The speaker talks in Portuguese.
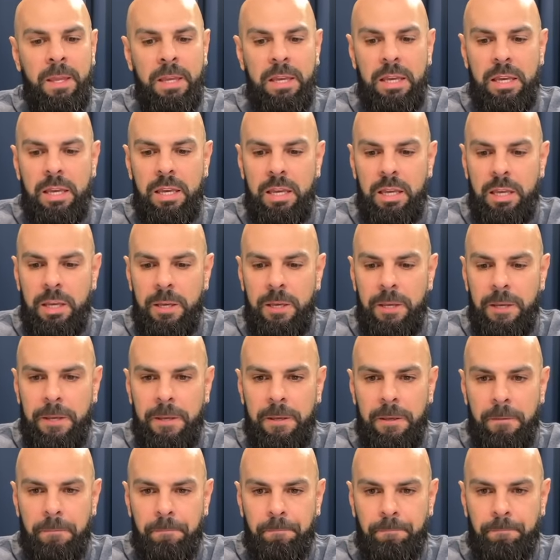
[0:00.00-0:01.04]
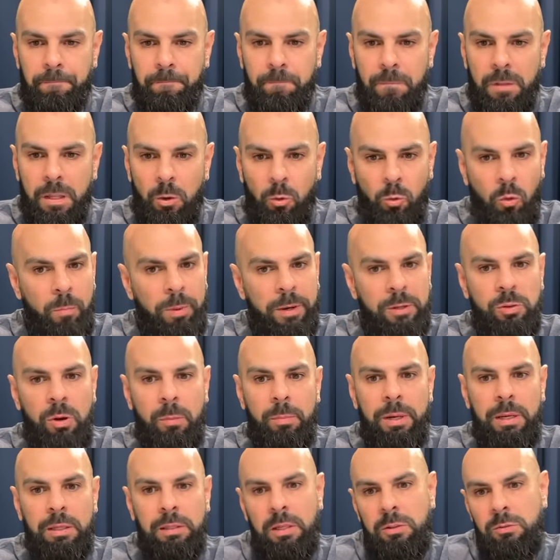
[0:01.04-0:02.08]
E eu comprei sua
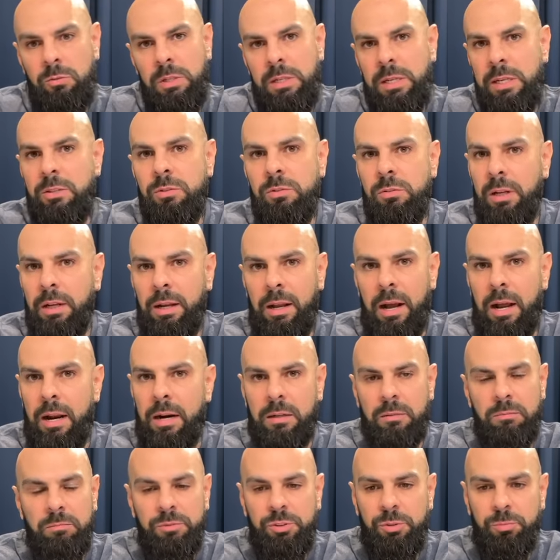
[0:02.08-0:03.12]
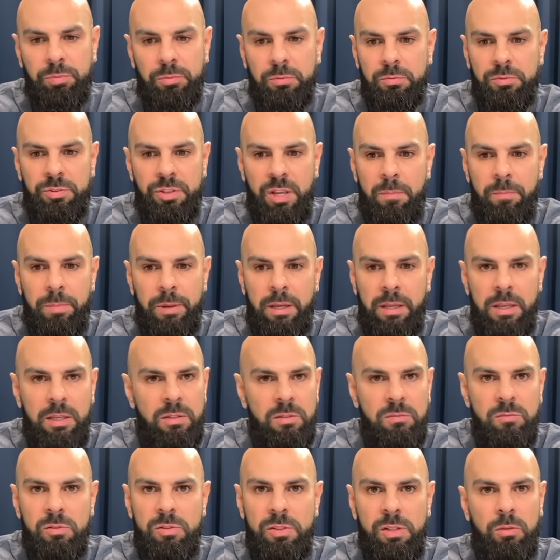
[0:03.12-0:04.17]
briga desde o início, né, cara? Uhum. Tipo, sempre quis
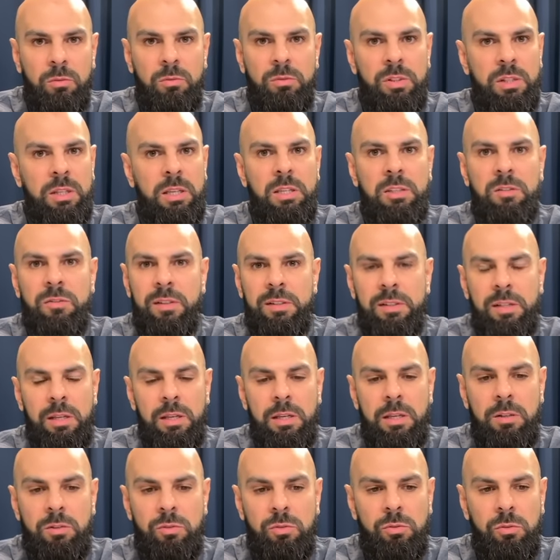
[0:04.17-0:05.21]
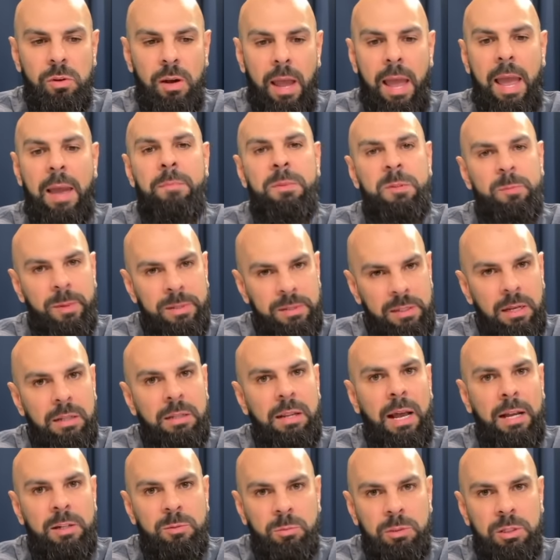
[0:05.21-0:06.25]
que você conseguisse fazer isso. É minha
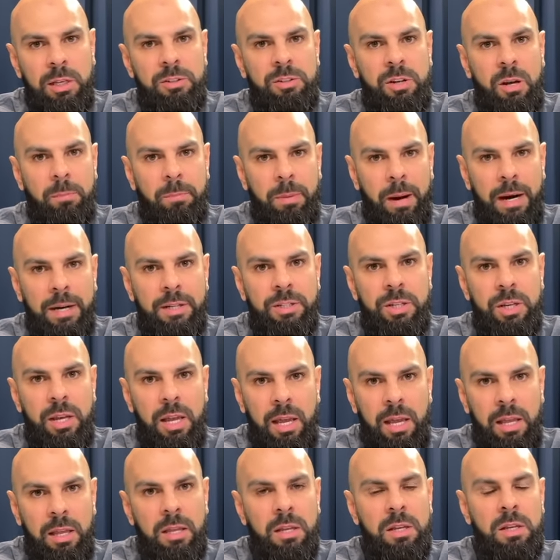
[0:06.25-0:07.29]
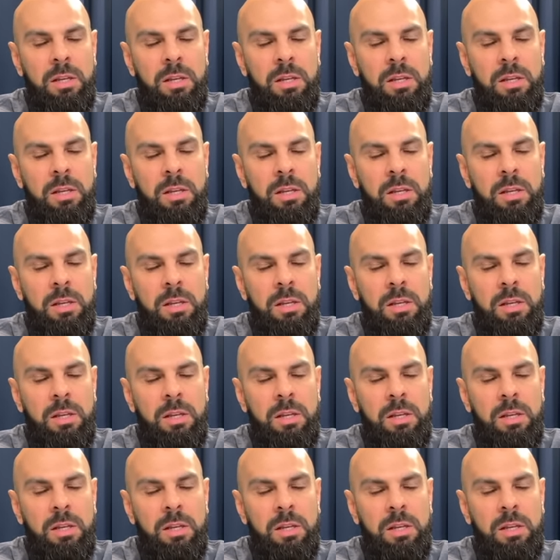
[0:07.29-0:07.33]
especialidade, modéstia à parte, é uhum.